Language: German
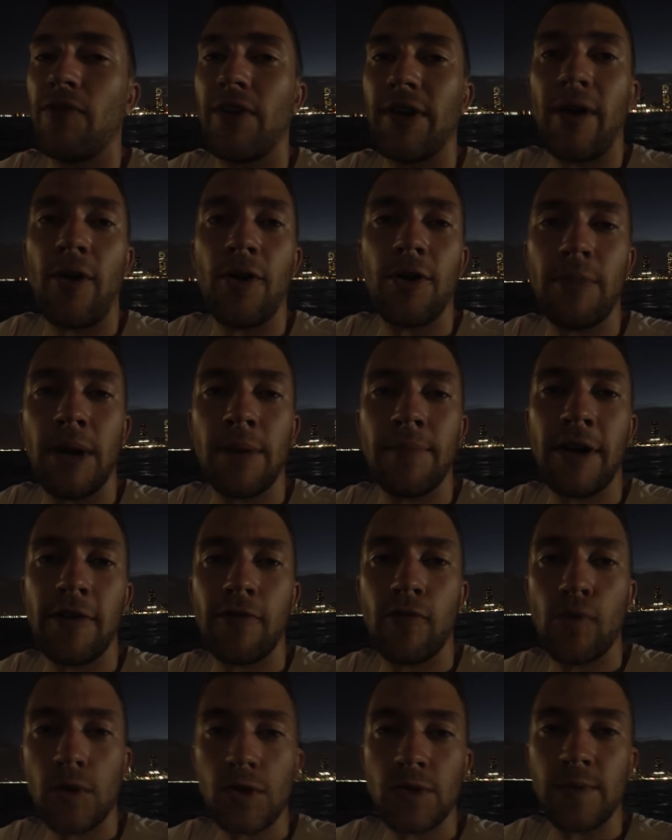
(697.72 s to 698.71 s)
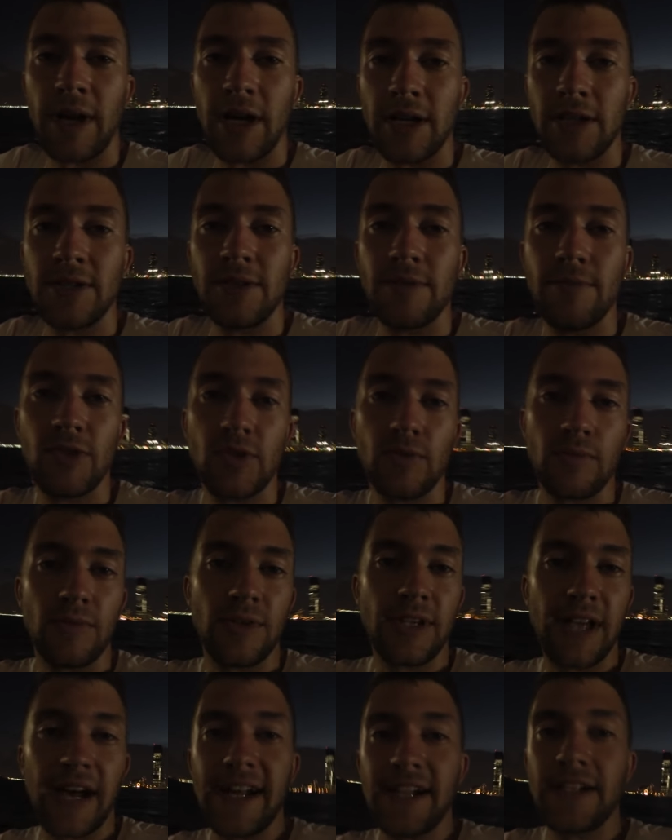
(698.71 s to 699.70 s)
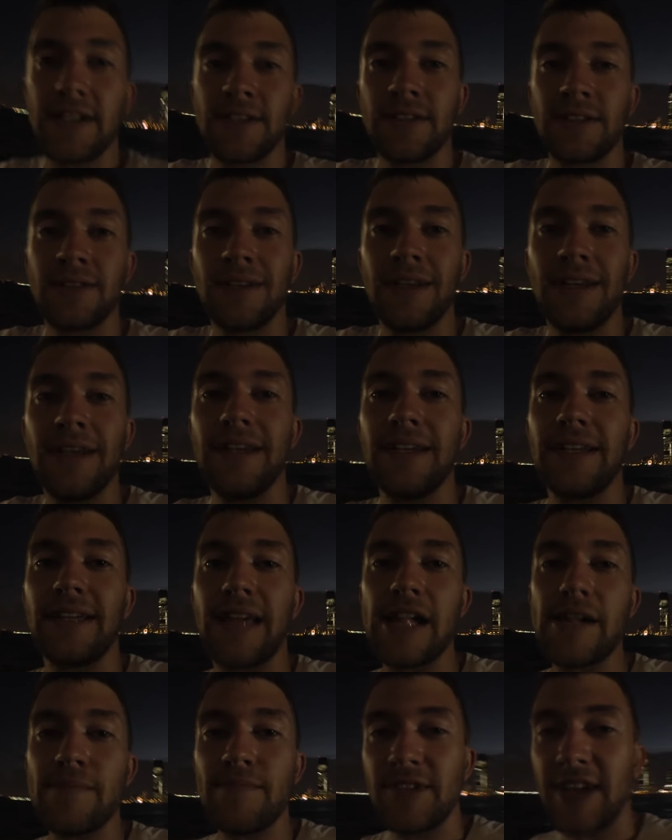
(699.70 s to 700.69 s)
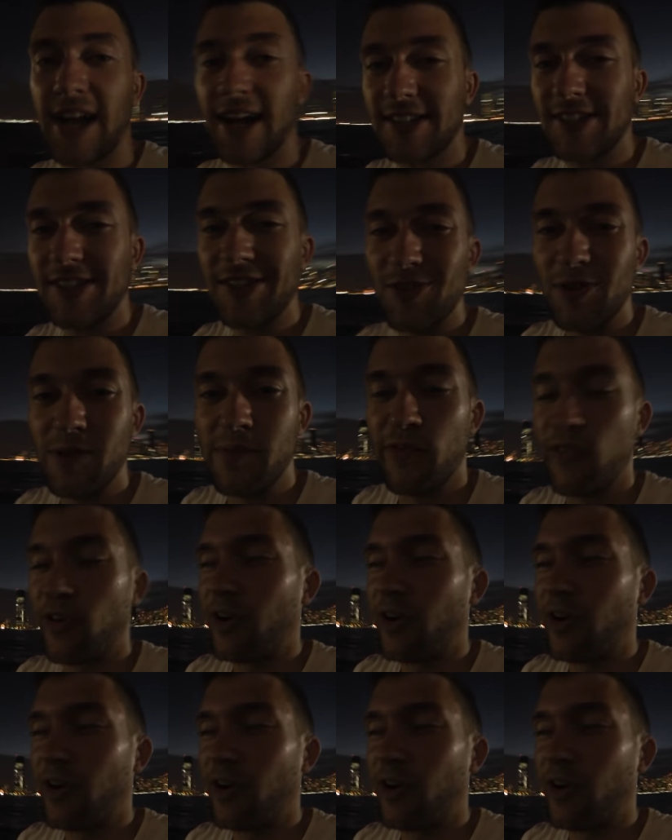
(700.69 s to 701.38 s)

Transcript: wollen wir da auch noch mal ein paar Fotos machen, hier mit so einem geilen gelben Taxi so im